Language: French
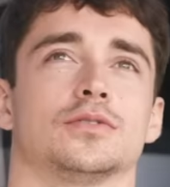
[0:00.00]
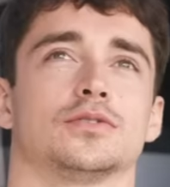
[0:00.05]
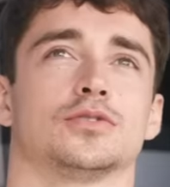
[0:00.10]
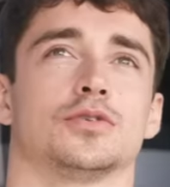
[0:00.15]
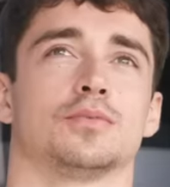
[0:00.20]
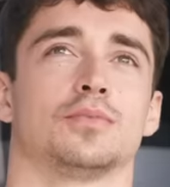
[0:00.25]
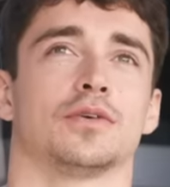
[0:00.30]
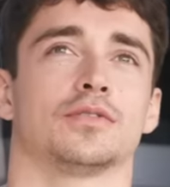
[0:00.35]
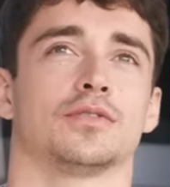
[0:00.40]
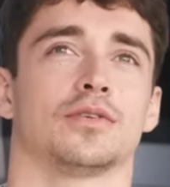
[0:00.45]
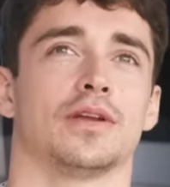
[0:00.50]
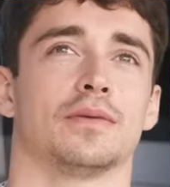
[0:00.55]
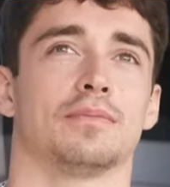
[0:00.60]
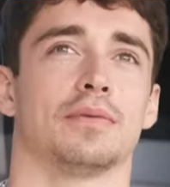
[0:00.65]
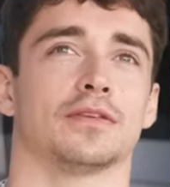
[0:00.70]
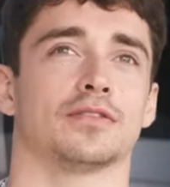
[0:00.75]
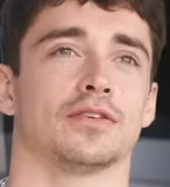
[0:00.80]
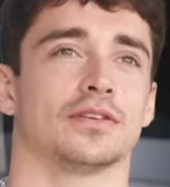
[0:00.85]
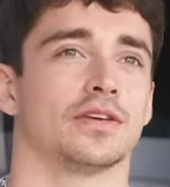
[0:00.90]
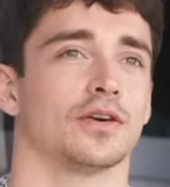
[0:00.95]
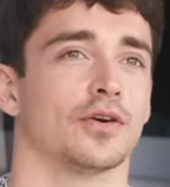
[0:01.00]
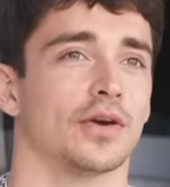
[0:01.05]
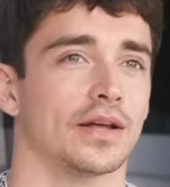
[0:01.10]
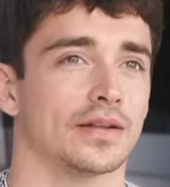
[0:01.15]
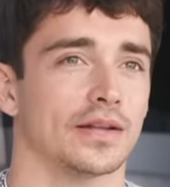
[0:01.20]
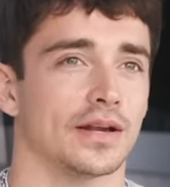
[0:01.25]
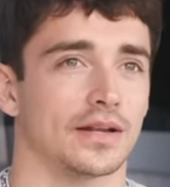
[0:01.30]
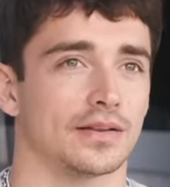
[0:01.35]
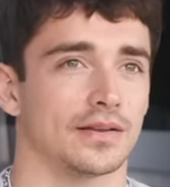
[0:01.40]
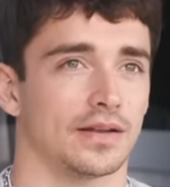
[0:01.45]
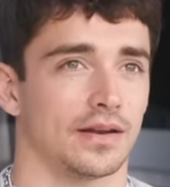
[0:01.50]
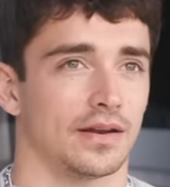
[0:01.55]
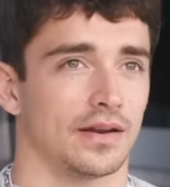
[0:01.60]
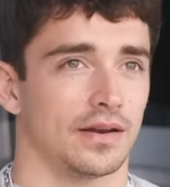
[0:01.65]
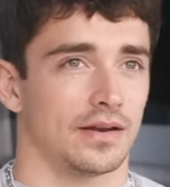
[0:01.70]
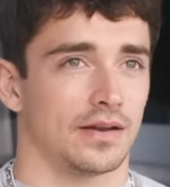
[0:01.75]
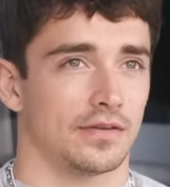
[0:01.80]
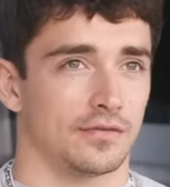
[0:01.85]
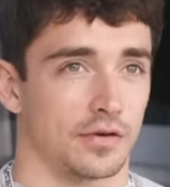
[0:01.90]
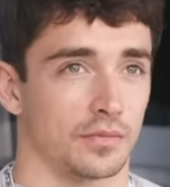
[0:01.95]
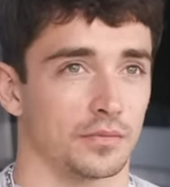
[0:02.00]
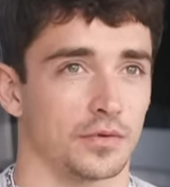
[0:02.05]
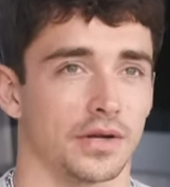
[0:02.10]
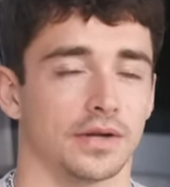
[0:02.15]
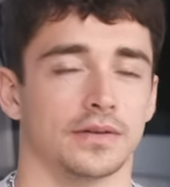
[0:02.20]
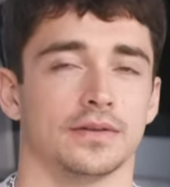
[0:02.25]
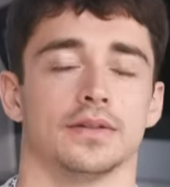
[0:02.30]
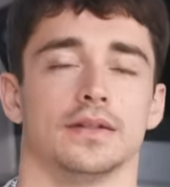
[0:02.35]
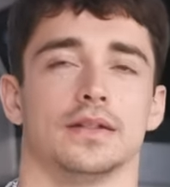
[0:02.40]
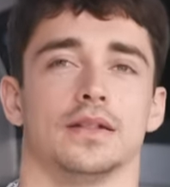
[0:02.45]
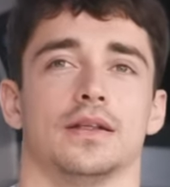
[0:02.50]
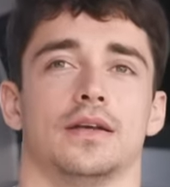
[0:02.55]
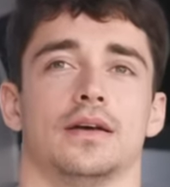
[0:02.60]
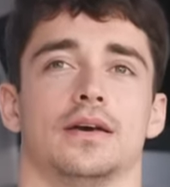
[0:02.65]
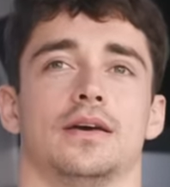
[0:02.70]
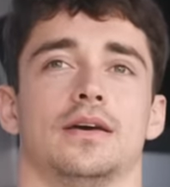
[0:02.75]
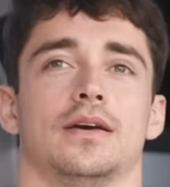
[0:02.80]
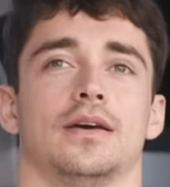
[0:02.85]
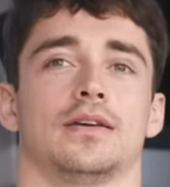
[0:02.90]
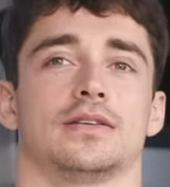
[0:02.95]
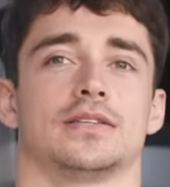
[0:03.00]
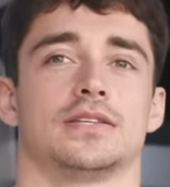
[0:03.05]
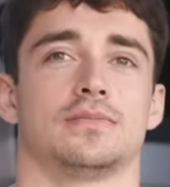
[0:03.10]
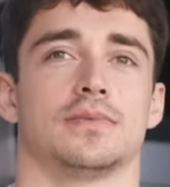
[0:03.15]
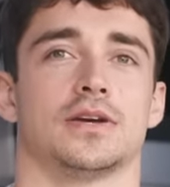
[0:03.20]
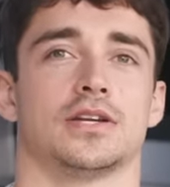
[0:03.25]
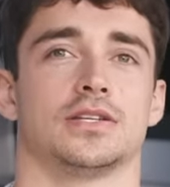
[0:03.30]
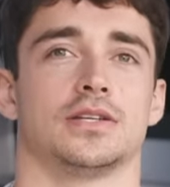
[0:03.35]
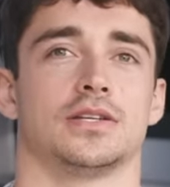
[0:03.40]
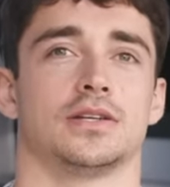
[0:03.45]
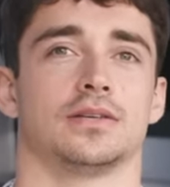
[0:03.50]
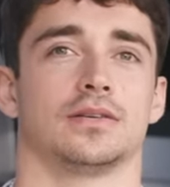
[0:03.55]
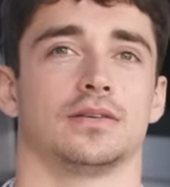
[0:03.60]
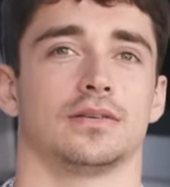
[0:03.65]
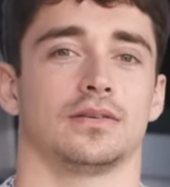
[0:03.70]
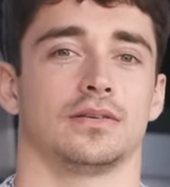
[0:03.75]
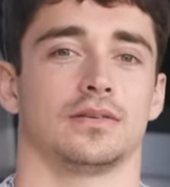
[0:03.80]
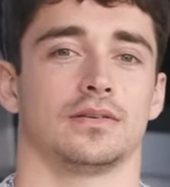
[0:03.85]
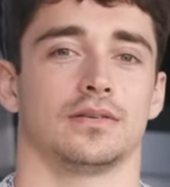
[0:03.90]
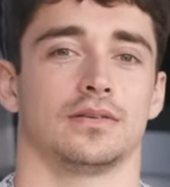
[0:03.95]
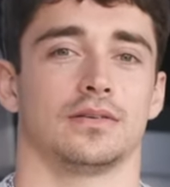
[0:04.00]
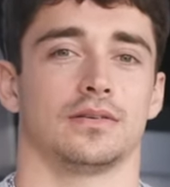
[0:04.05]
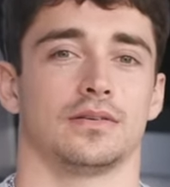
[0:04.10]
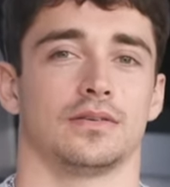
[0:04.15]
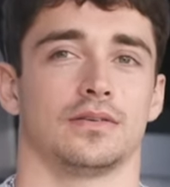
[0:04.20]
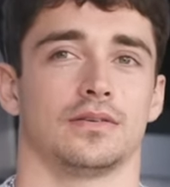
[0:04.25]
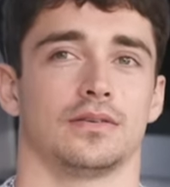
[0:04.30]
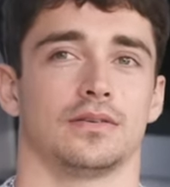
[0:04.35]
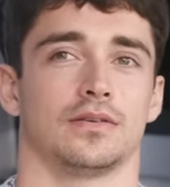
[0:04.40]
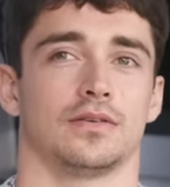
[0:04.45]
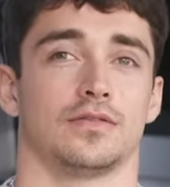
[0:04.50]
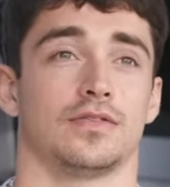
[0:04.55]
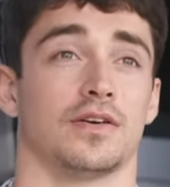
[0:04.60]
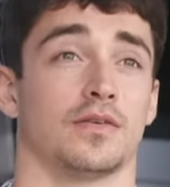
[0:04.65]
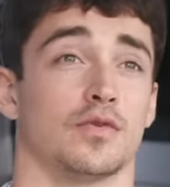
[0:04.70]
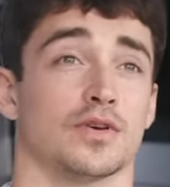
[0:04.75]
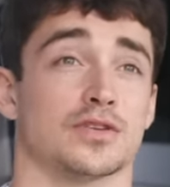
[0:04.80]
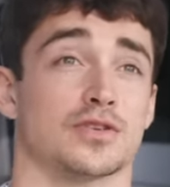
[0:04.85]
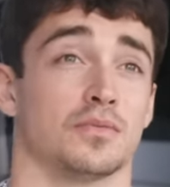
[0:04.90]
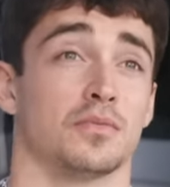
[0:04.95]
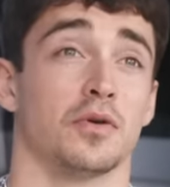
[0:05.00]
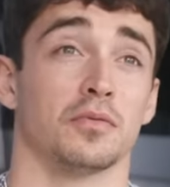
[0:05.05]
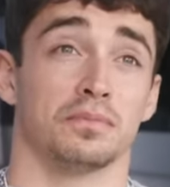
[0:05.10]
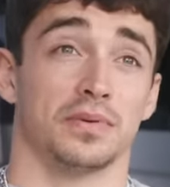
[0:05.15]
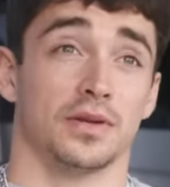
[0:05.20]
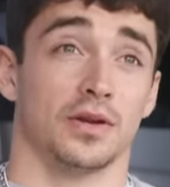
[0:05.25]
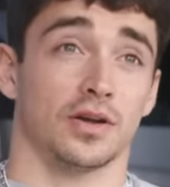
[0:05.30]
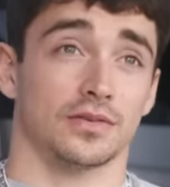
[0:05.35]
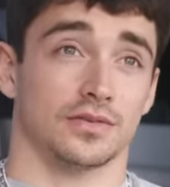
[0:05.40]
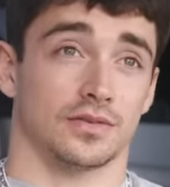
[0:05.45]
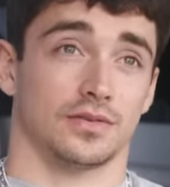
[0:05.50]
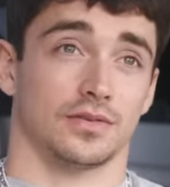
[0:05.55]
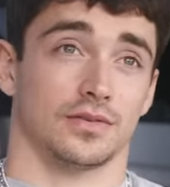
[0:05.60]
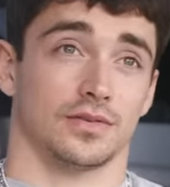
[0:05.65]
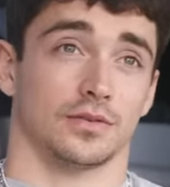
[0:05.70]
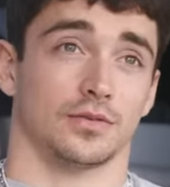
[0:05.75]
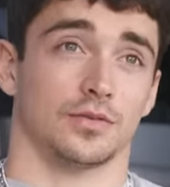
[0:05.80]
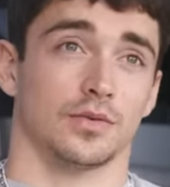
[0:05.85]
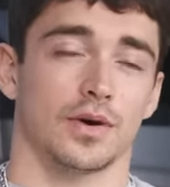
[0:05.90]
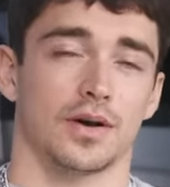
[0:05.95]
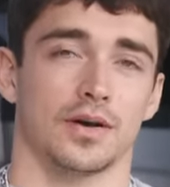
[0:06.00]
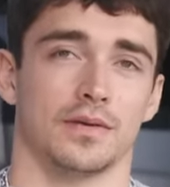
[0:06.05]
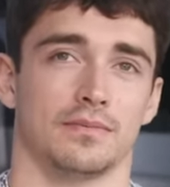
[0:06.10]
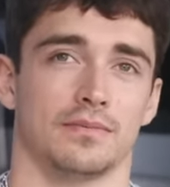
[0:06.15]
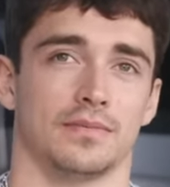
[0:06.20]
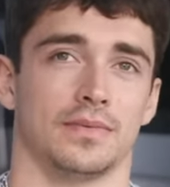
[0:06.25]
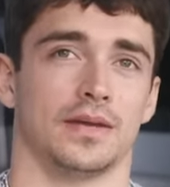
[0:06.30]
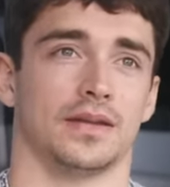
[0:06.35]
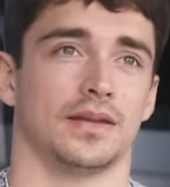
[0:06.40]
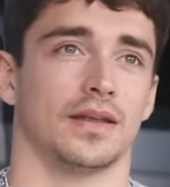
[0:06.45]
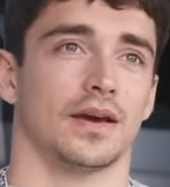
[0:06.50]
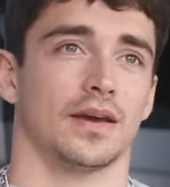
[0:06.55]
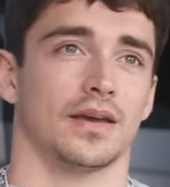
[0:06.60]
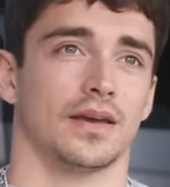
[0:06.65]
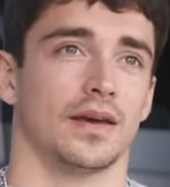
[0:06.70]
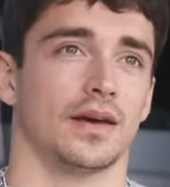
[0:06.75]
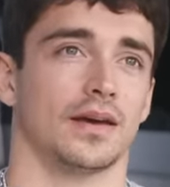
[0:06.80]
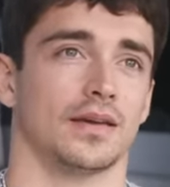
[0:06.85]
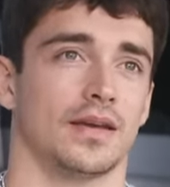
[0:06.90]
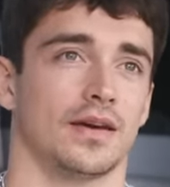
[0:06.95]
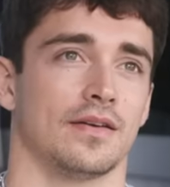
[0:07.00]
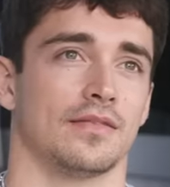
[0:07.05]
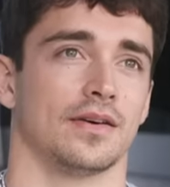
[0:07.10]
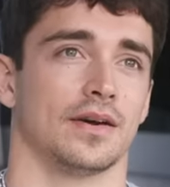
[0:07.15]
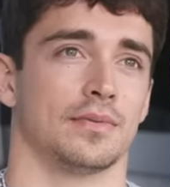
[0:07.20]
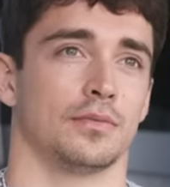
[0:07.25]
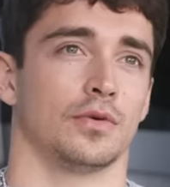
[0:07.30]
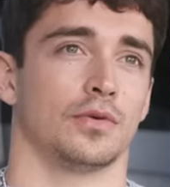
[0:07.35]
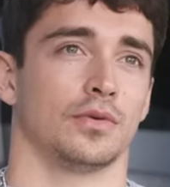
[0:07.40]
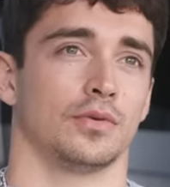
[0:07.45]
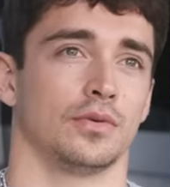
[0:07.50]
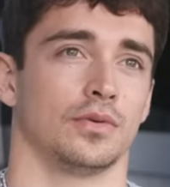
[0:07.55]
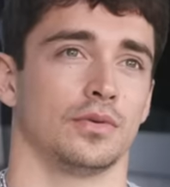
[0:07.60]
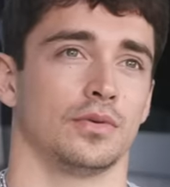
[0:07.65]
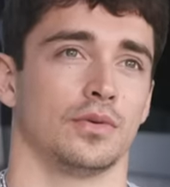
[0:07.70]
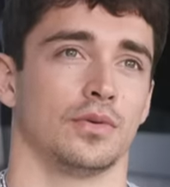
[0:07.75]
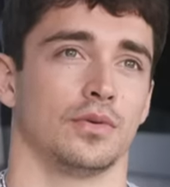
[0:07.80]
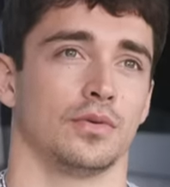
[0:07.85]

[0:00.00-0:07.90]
je pense que les personnes qui regardent à la télé la Formule 1 euh, s'imaginent, euh, enfin voient seulement le pilote en soi, mais derrière il y a vraiment une,